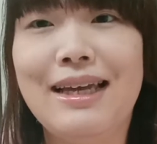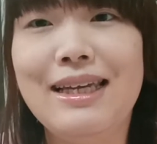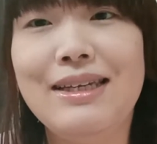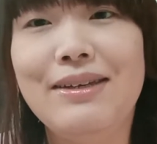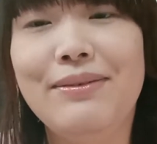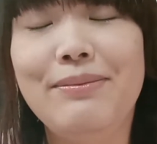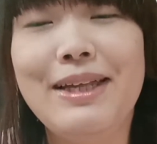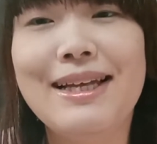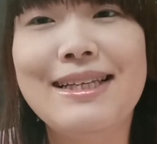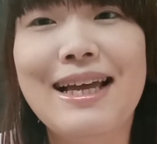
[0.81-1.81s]
はい、
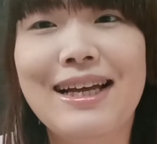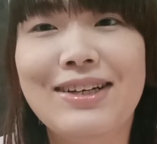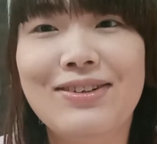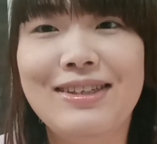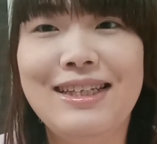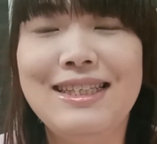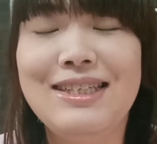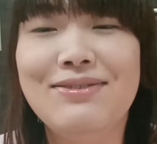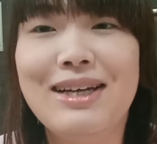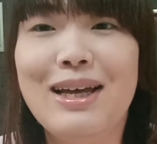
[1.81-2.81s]
皆さんこんに
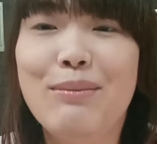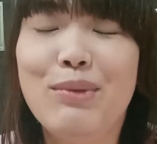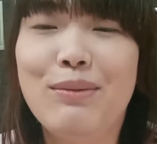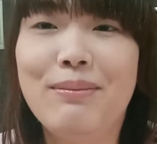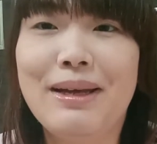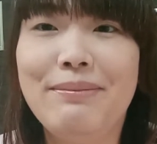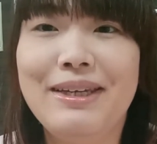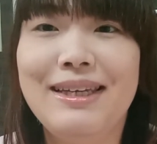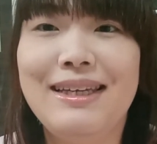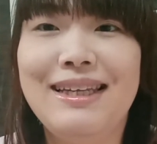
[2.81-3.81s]
ちは、門馬
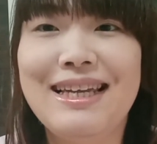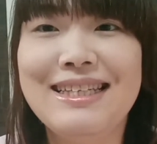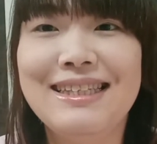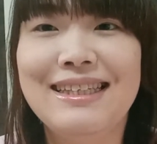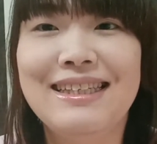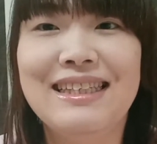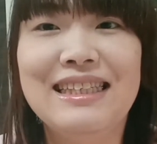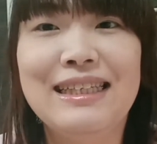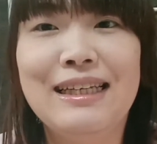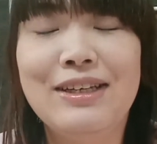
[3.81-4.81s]
美希です。
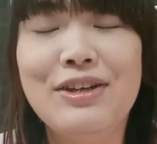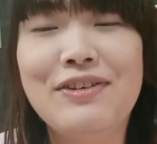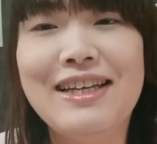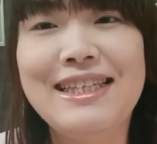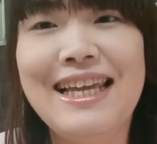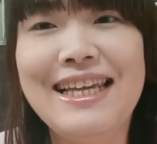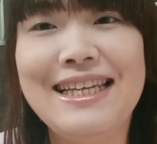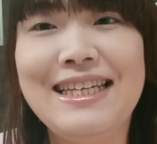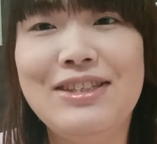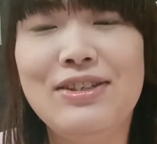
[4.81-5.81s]
今日は千利
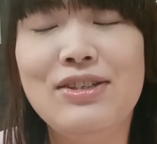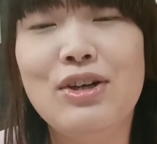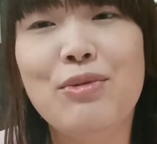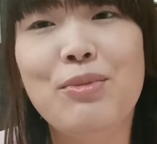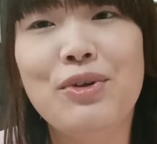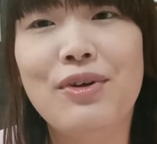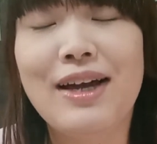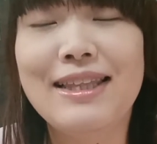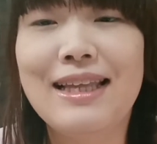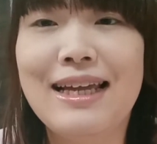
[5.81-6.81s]
休通商物語
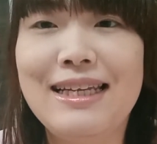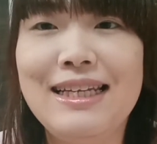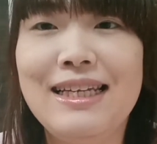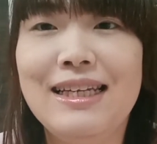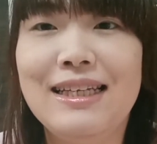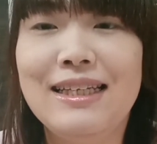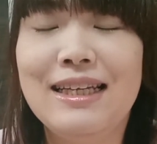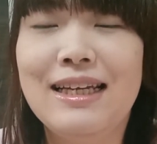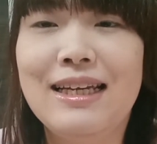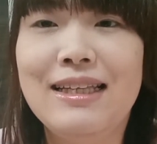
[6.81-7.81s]

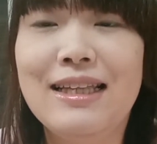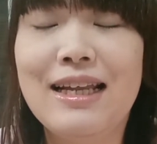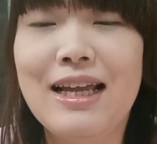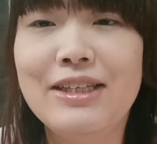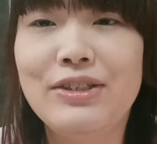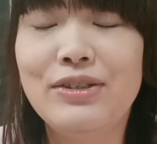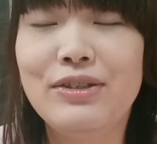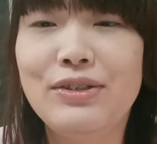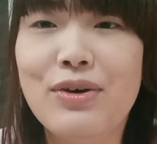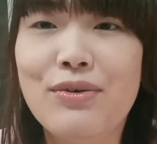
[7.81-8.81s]
なな
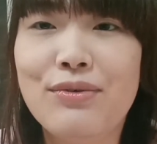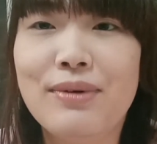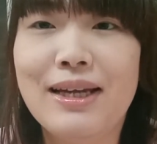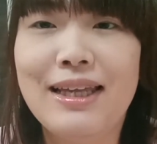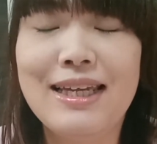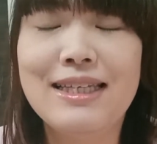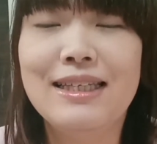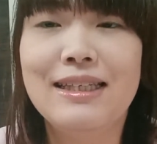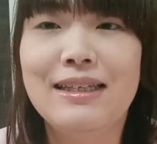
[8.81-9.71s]
じゅうよんわです。